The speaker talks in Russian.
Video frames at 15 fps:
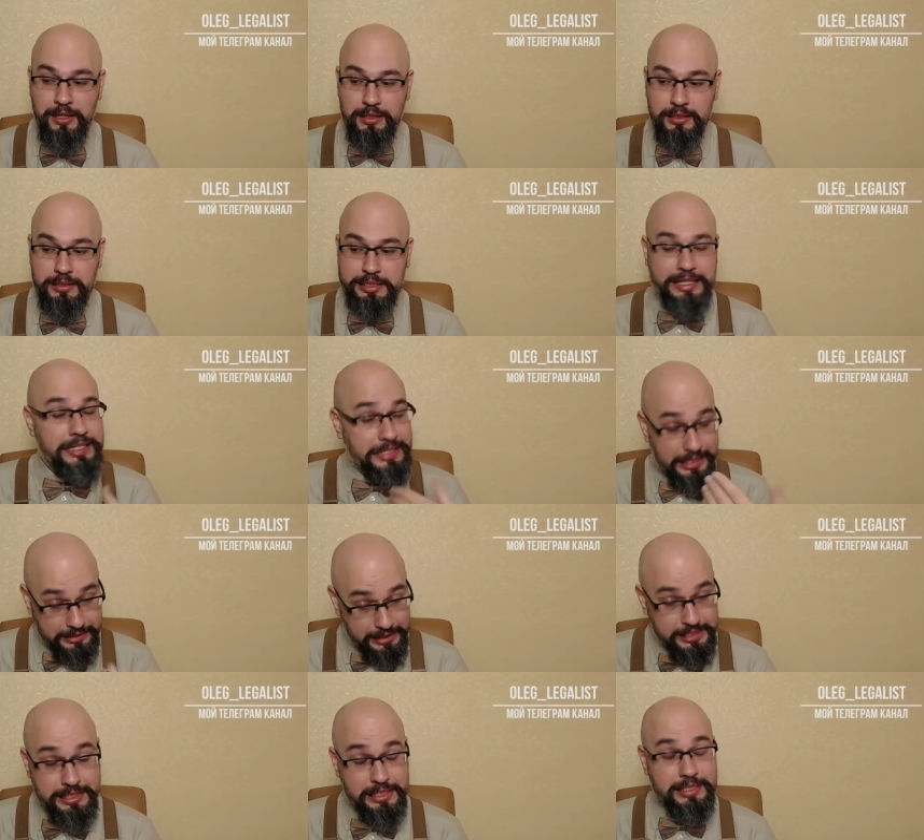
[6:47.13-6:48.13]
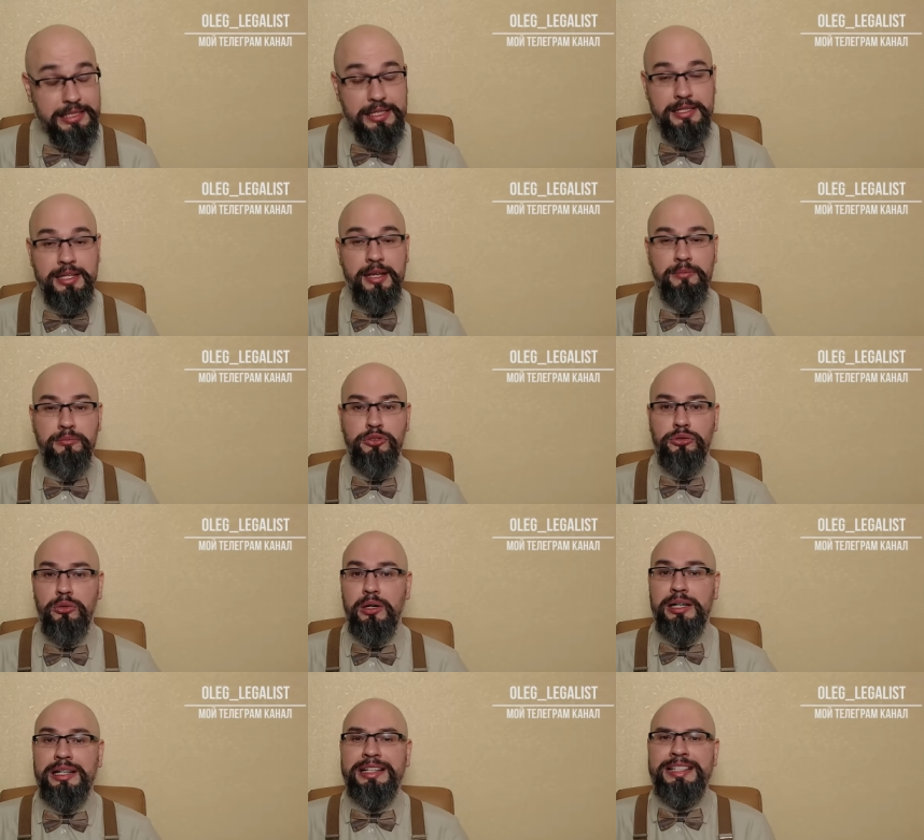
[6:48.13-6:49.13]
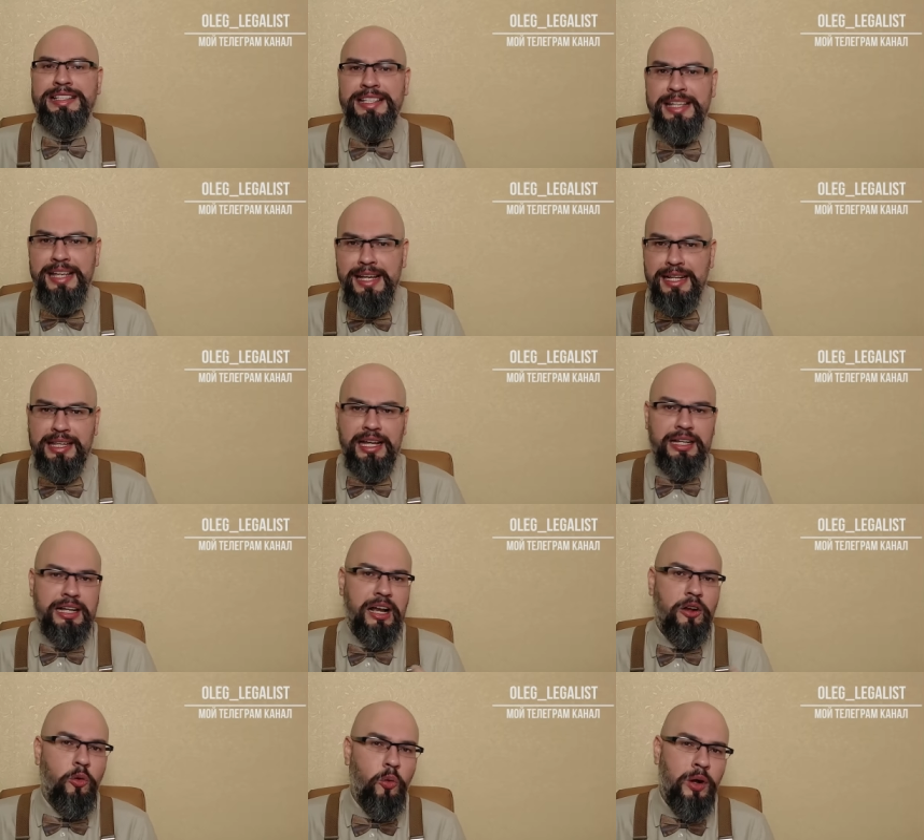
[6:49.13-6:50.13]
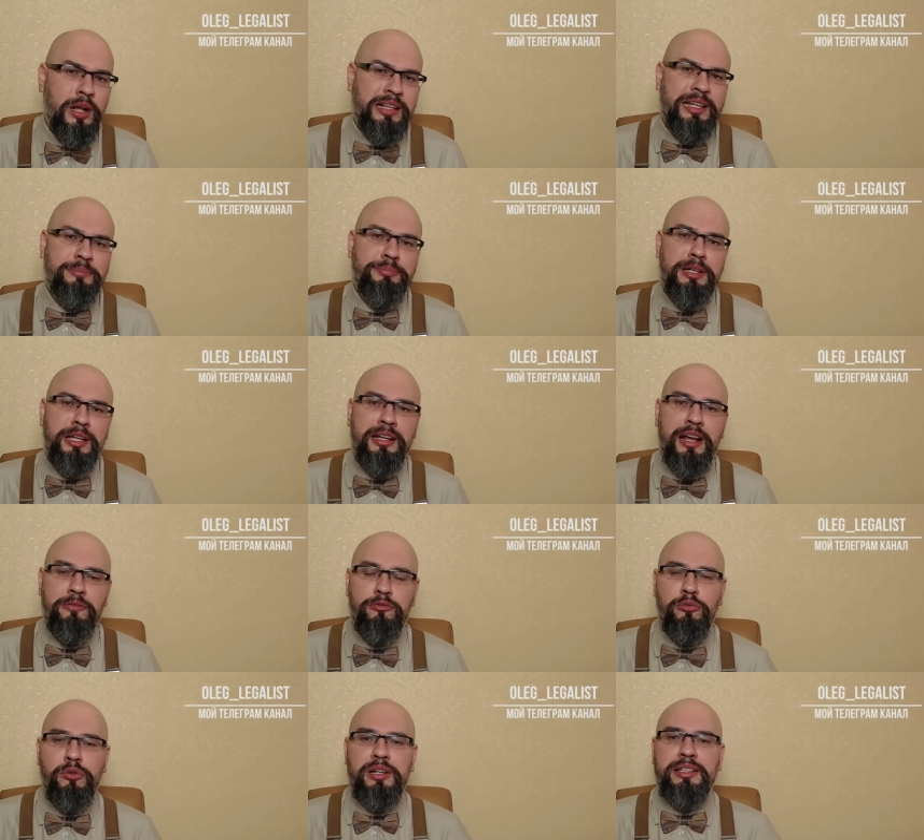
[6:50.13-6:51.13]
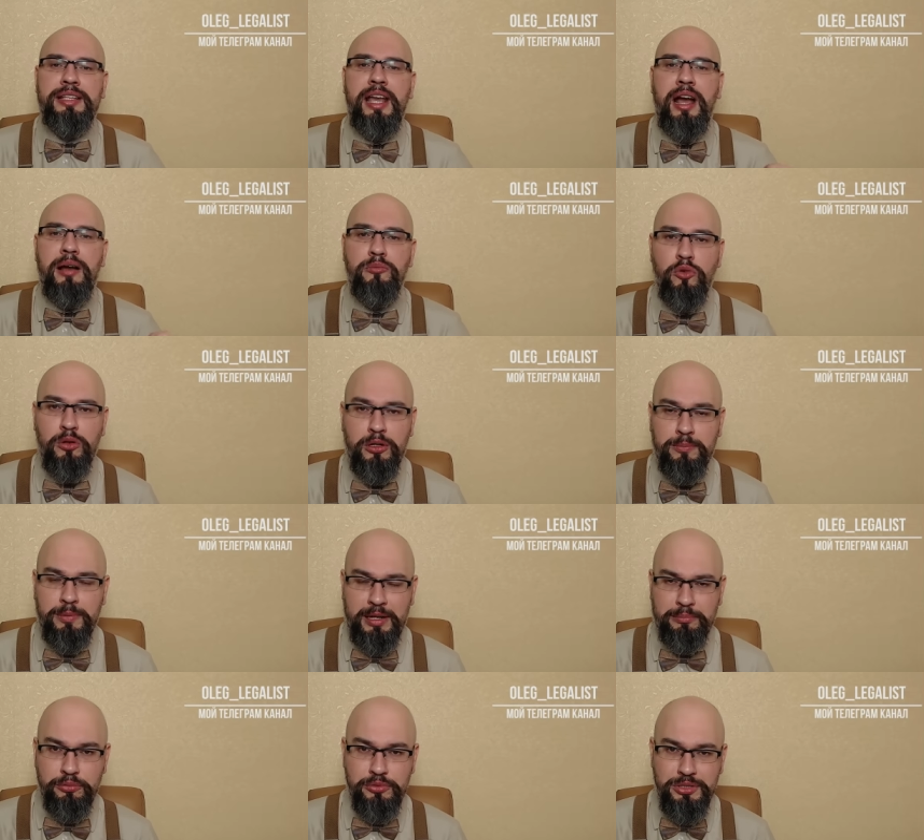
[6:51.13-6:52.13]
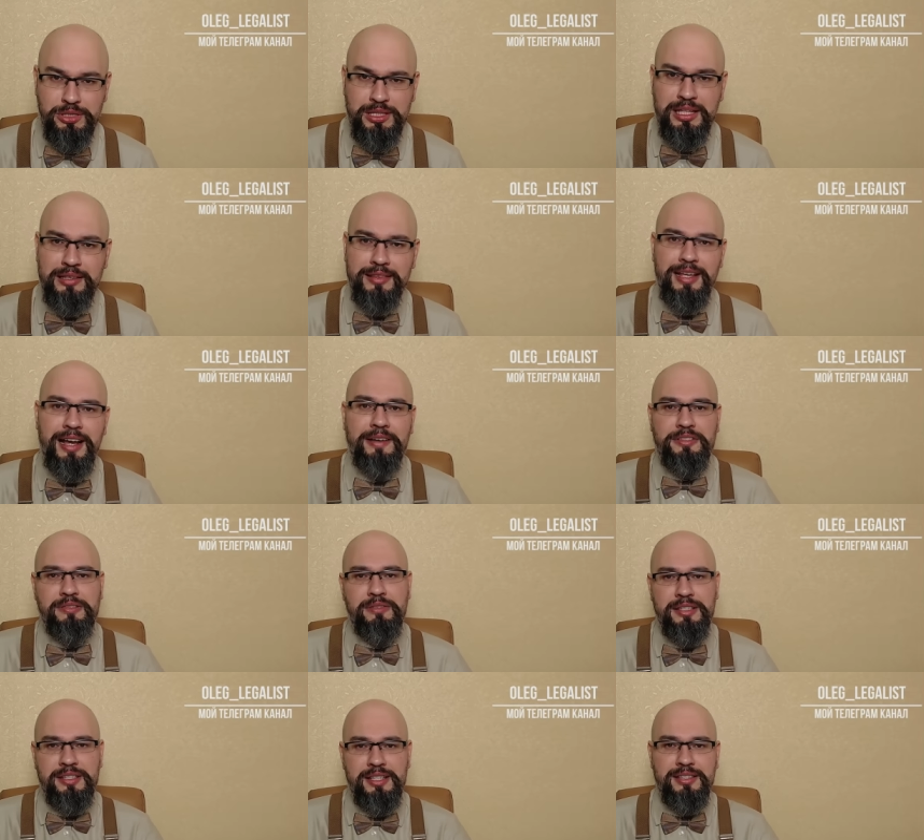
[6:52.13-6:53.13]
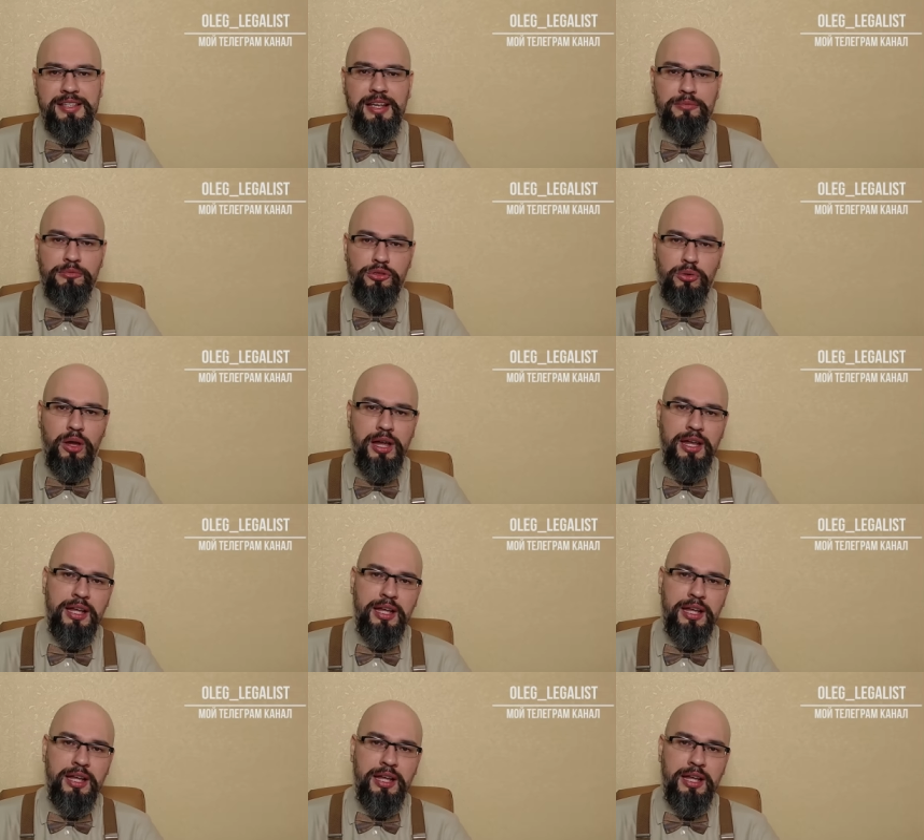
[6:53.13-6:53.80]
а, и согласиться с тем, что где-то какой-то приговор я мог пропустить, да, в связи с тем, что